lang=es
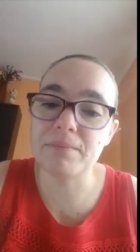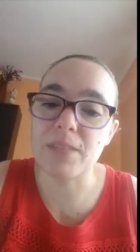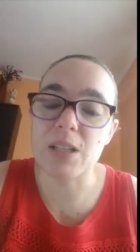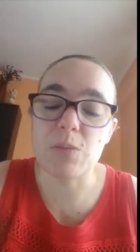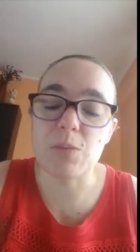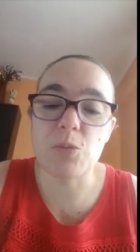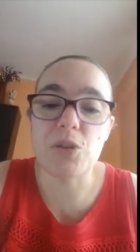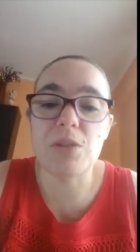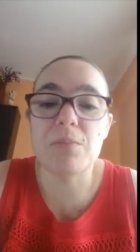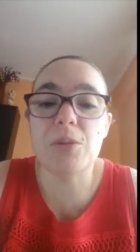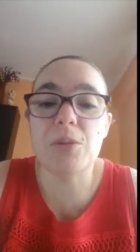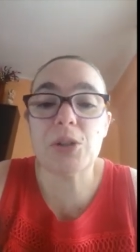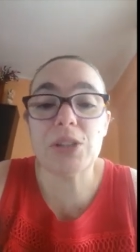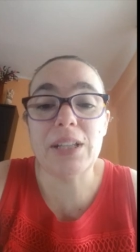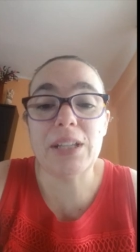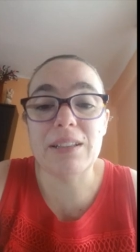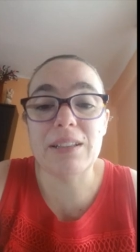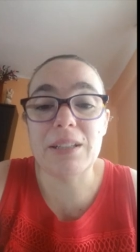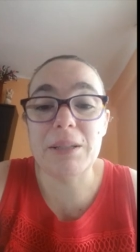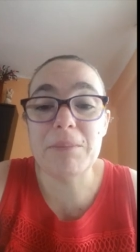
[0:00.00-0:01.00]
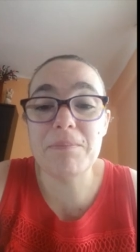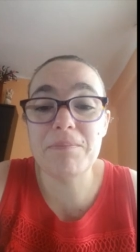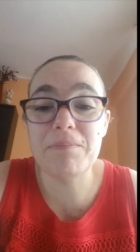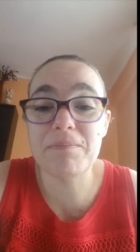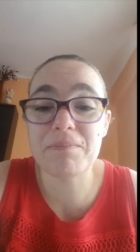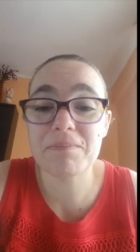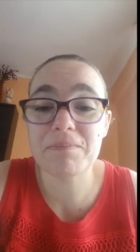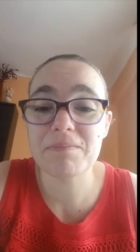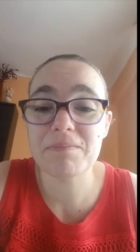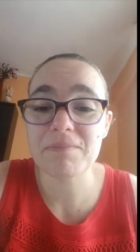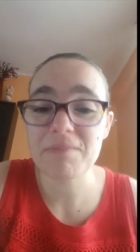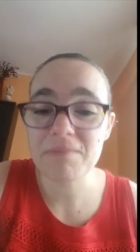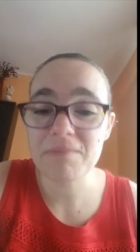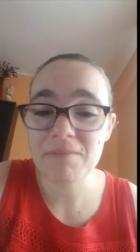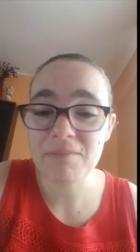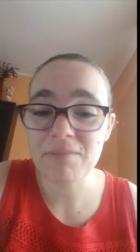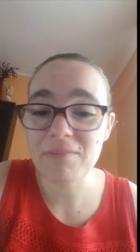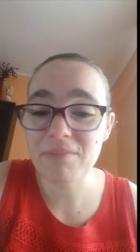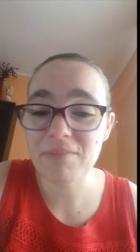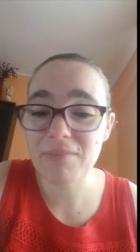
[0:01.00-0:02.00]
Es muy importante.
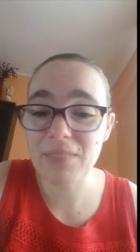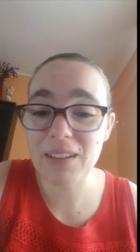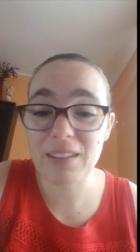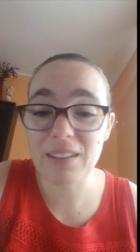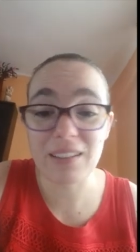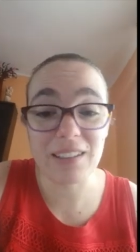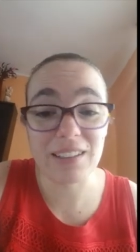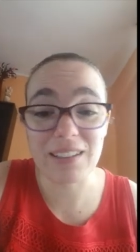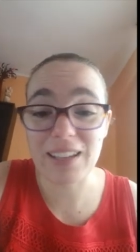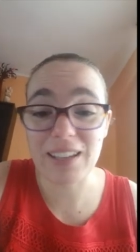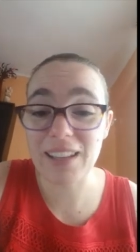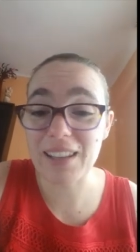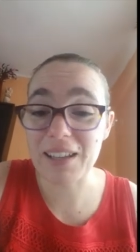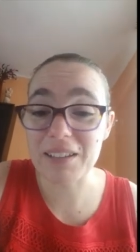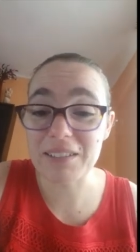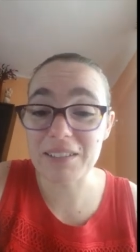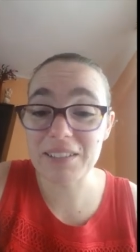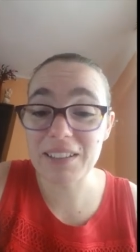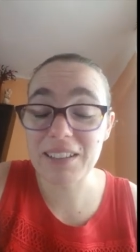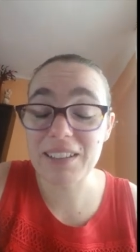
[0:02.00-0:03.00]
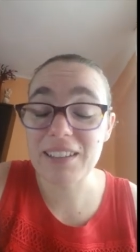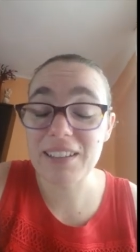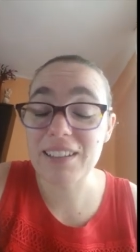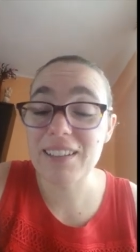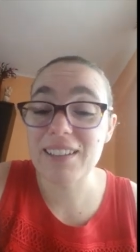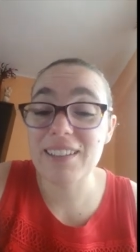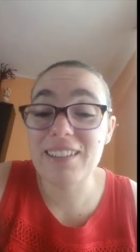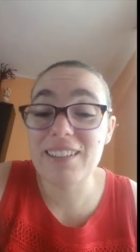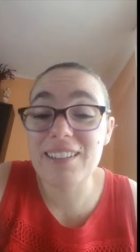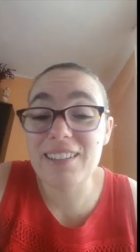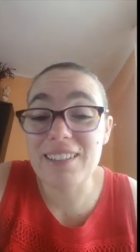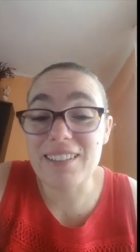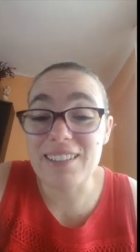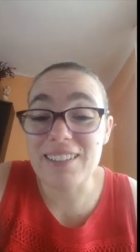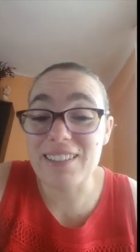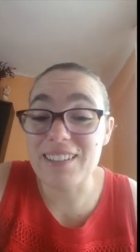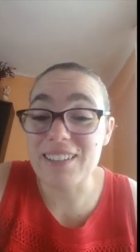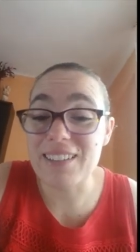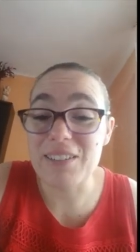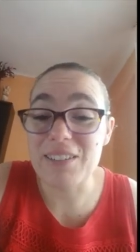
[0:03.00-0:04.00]
Y nada,
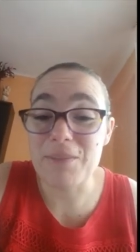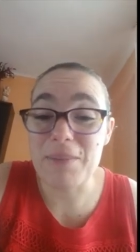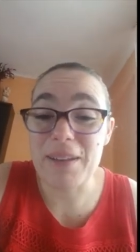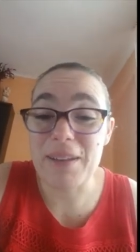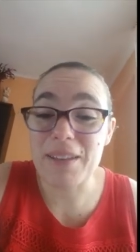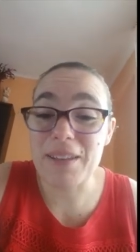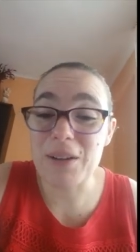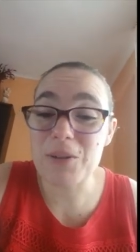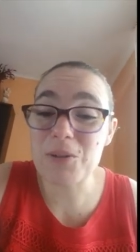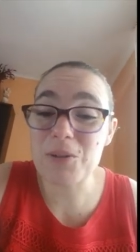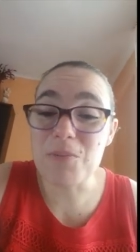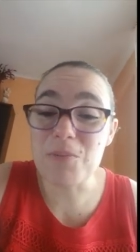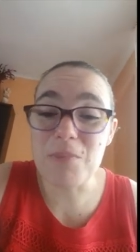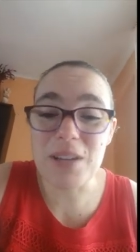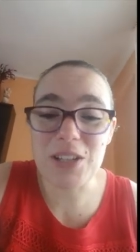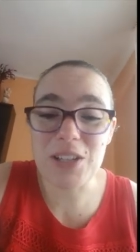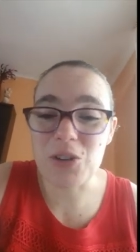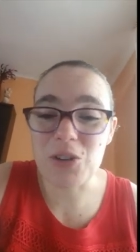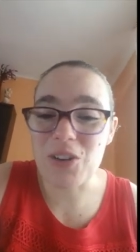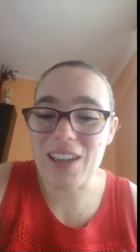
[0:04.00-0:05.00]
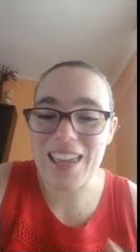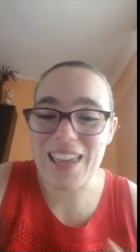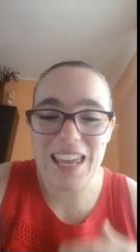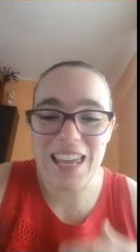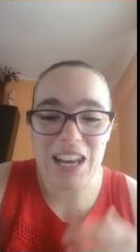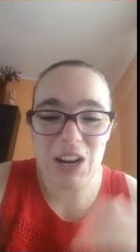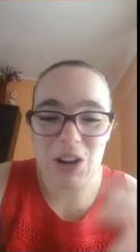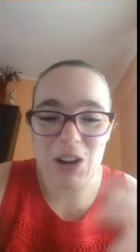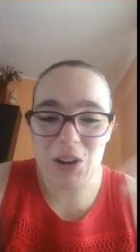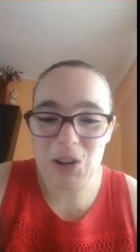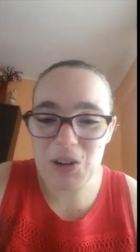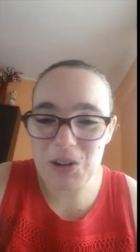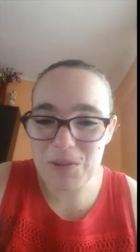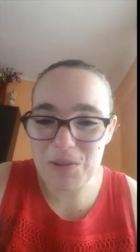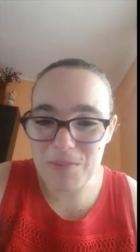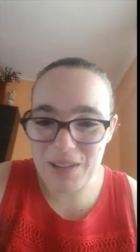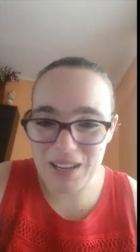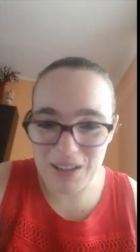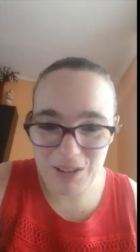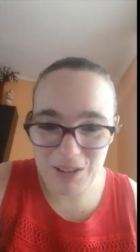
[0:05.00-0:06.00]
eh, mandaros un beso
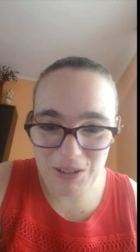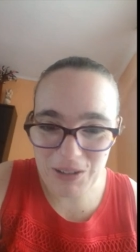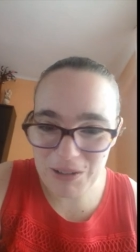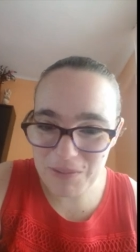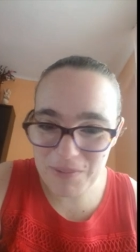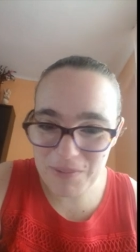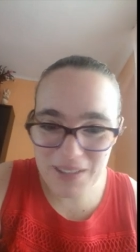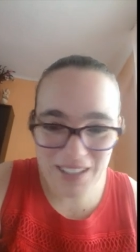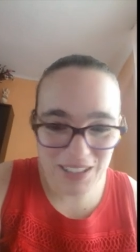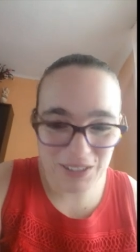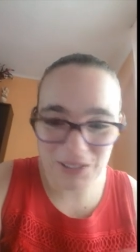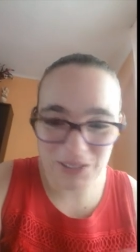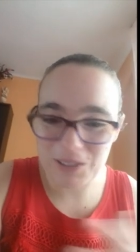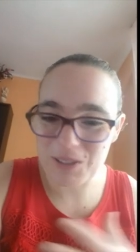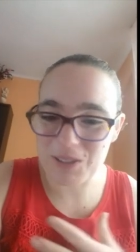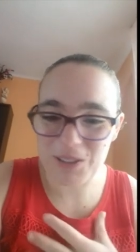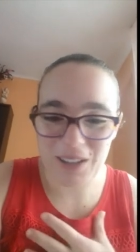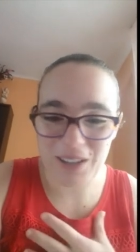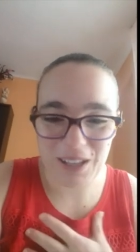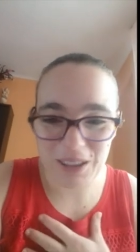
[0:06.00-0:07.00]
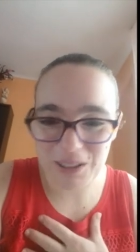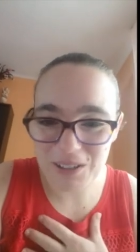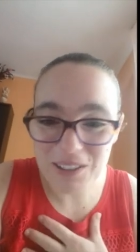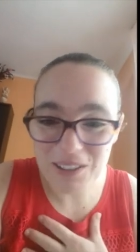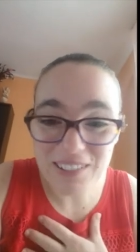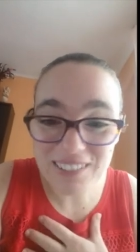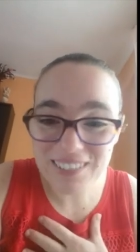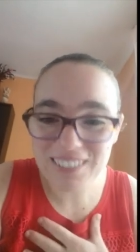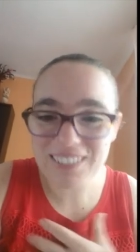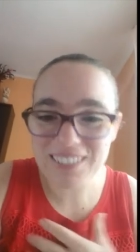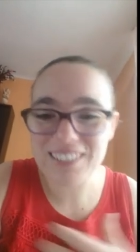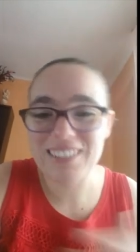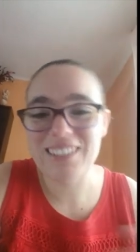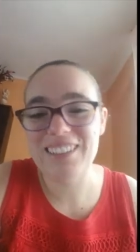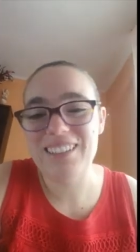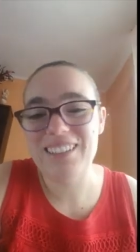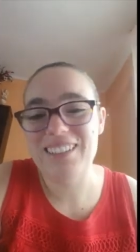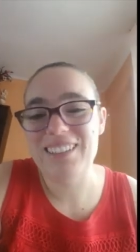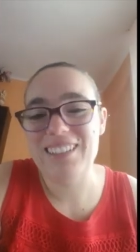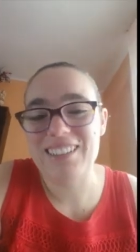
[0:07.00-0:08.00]
enorme, enorme de todo corazón
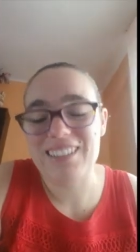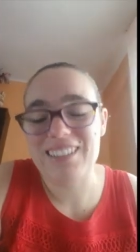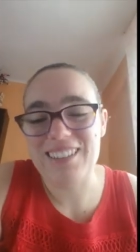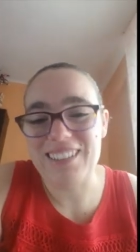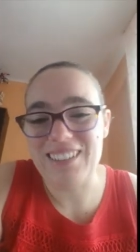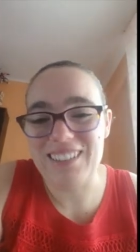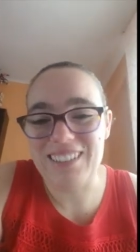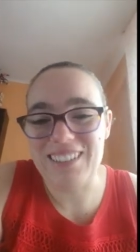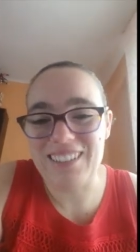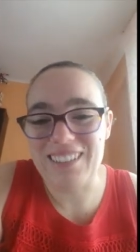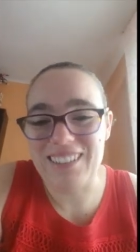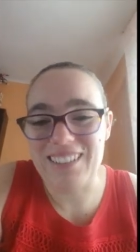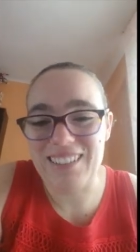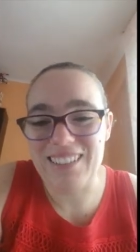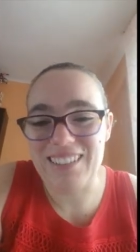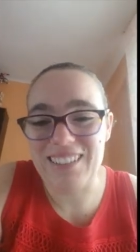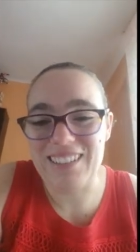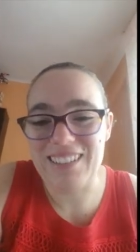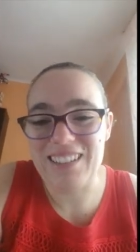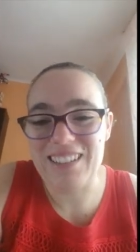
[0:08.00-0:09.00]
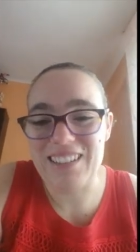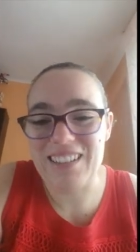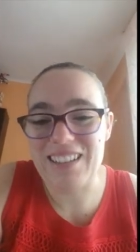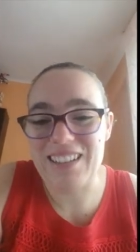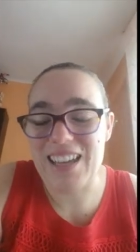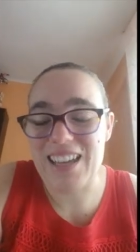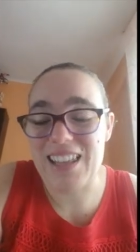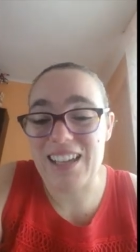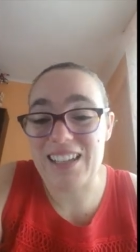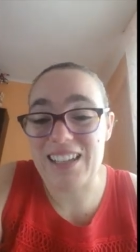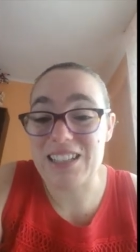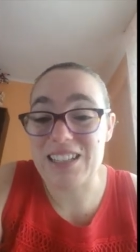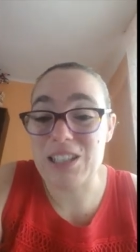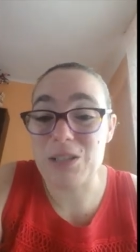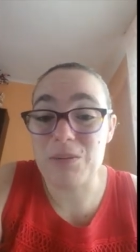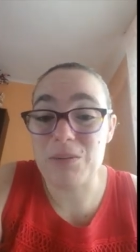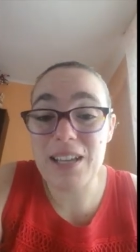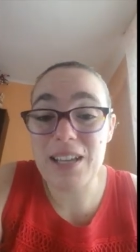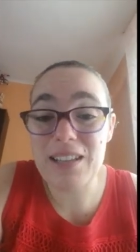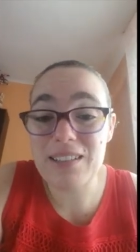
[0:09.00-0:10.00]
y, nada, que
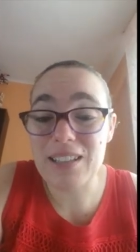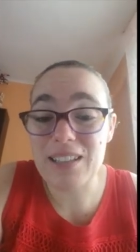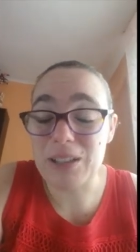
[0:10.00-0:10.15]
estéis bien,